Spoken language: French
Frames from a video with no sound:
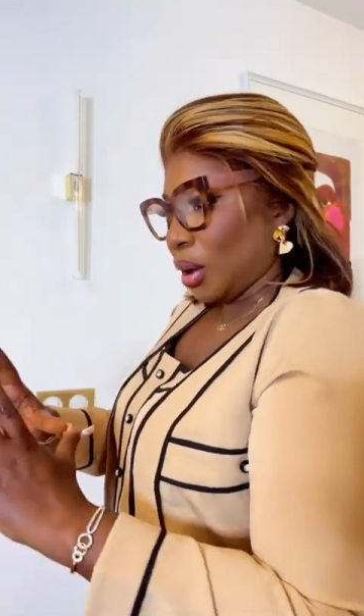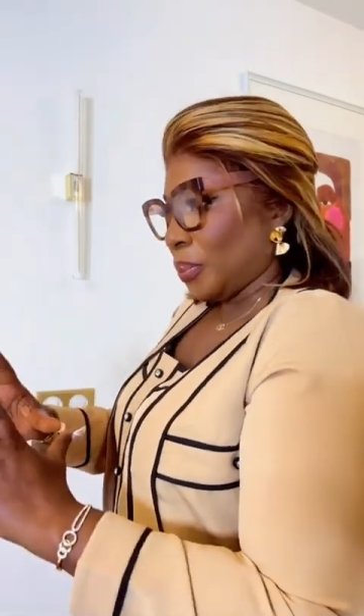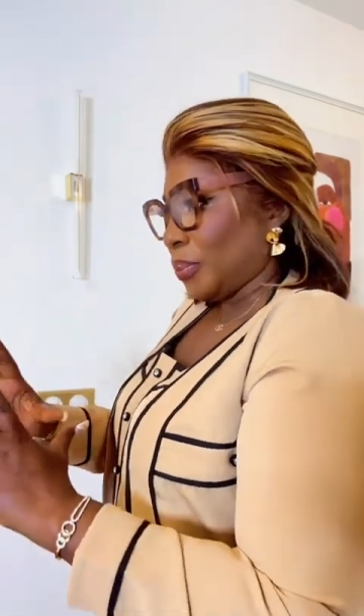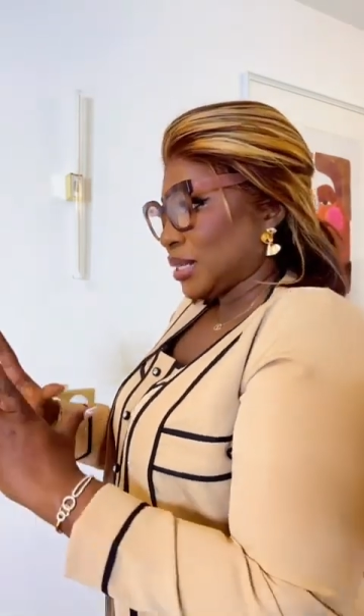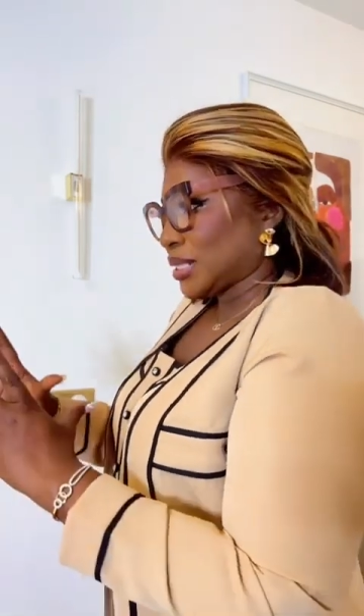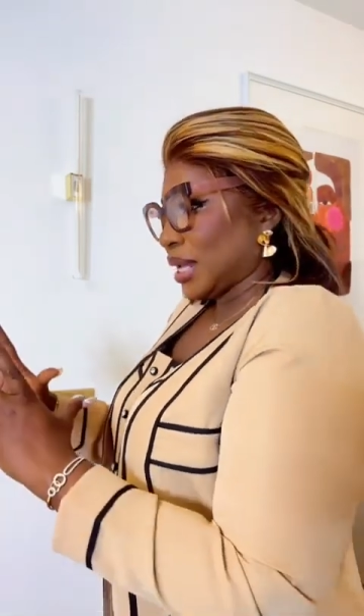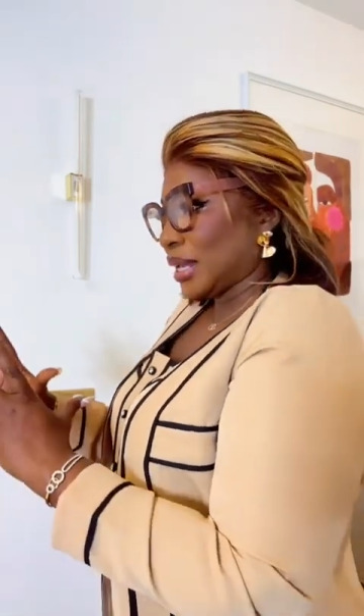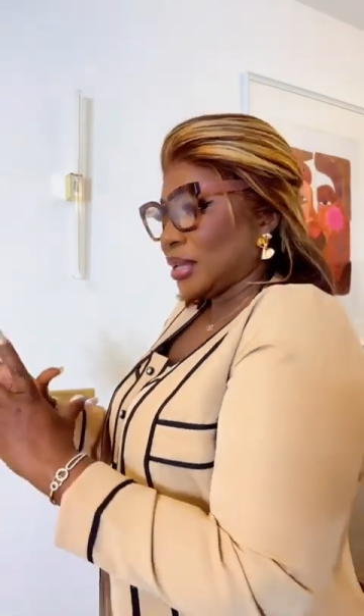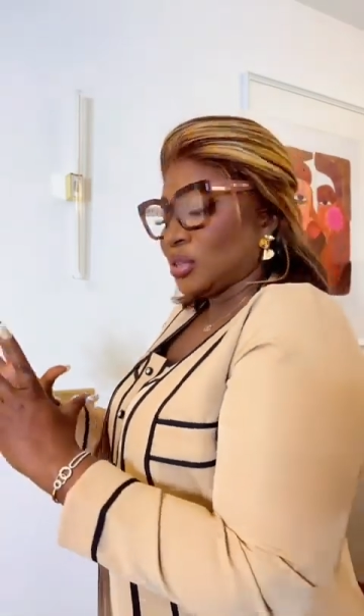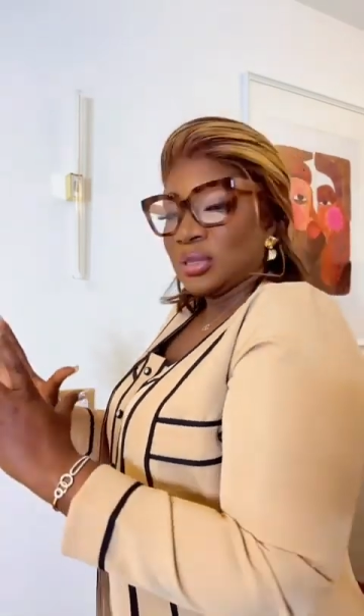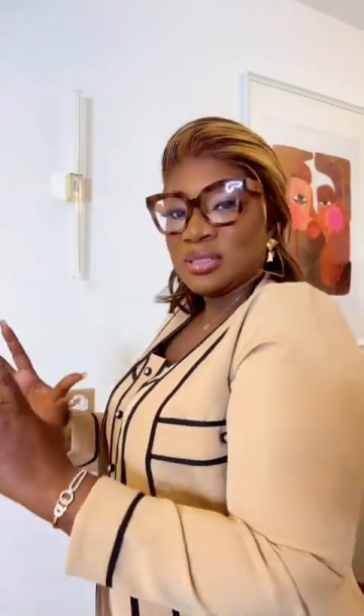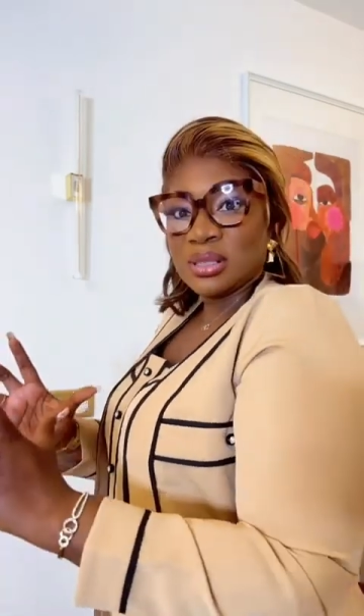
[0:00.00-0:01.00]
empêchent quelqu'un,
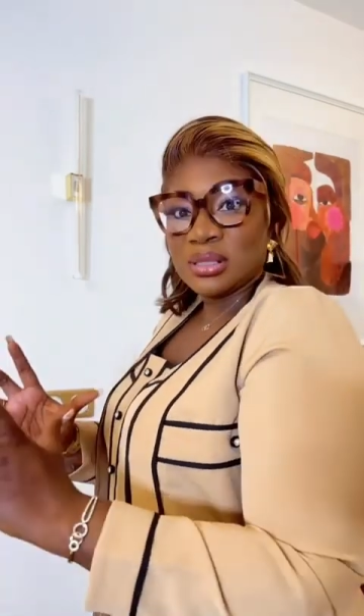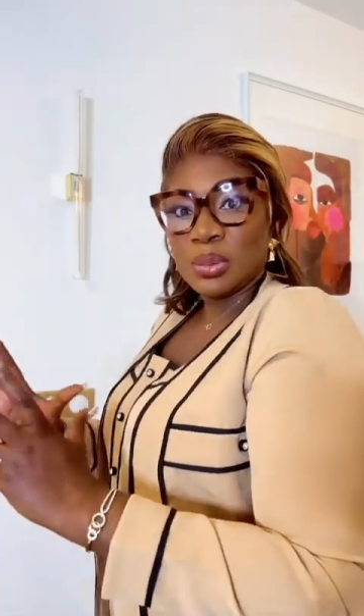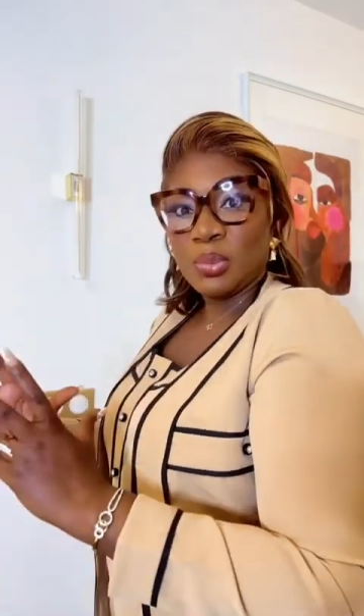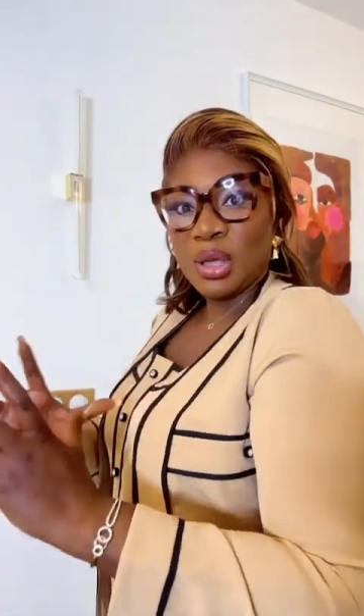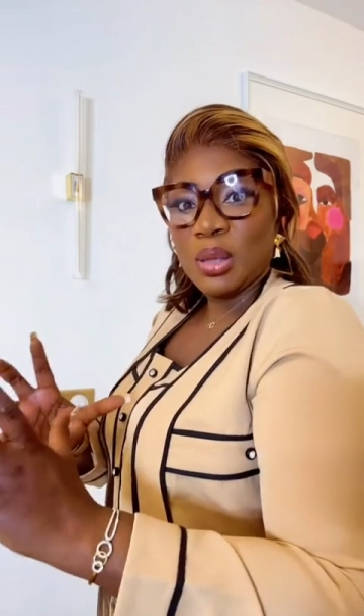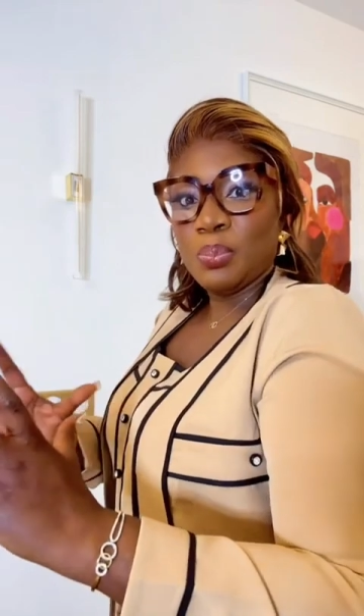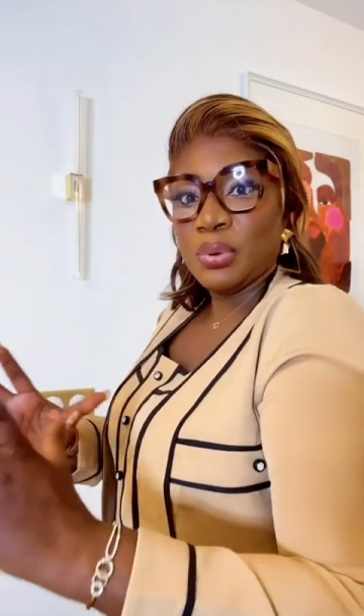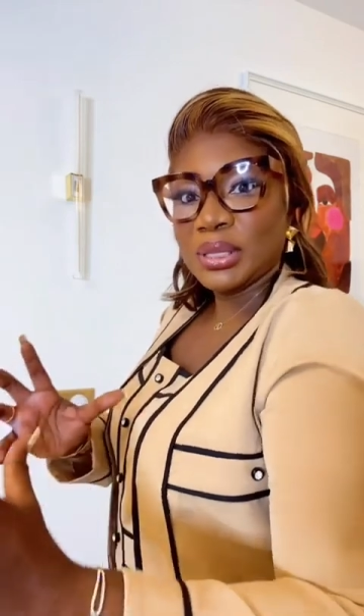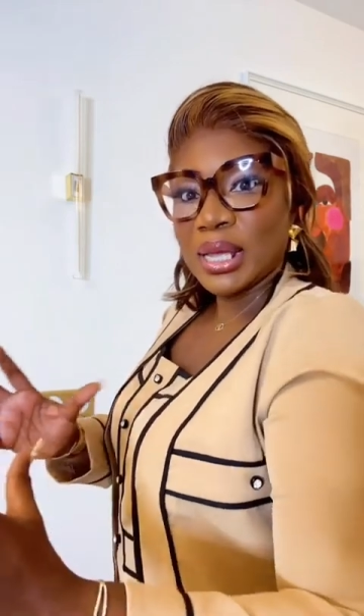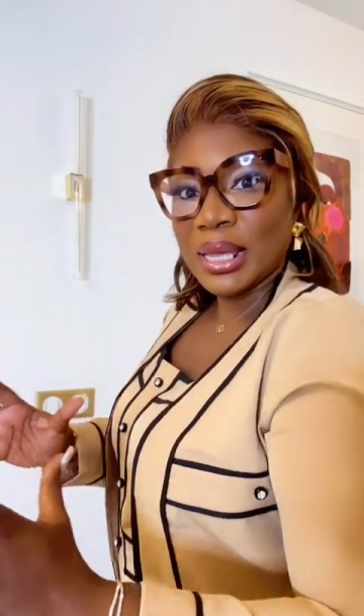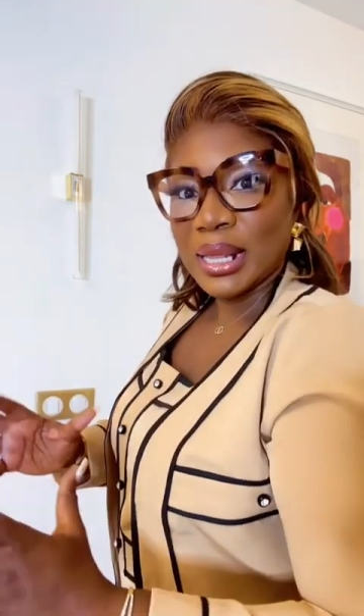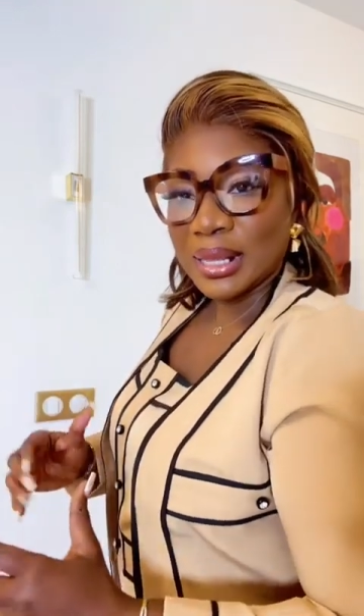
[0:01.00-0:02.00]
tes sentiments
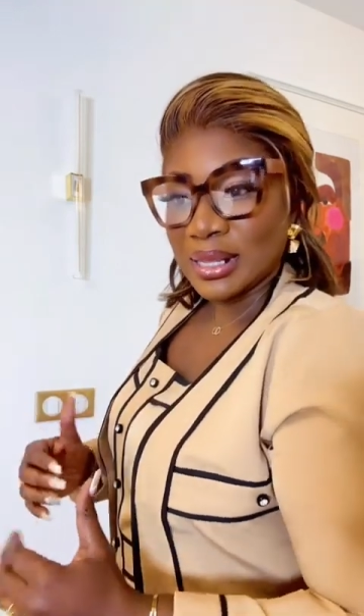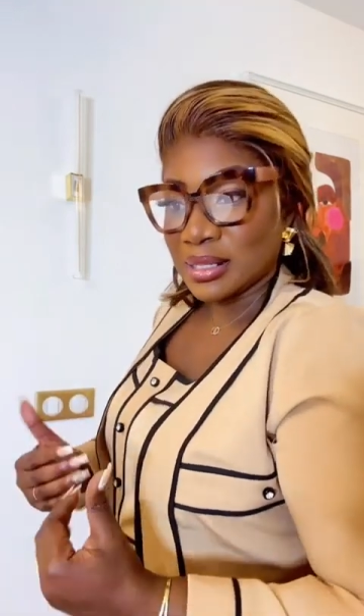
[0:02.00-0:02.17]
hypothèquent quelqu'un,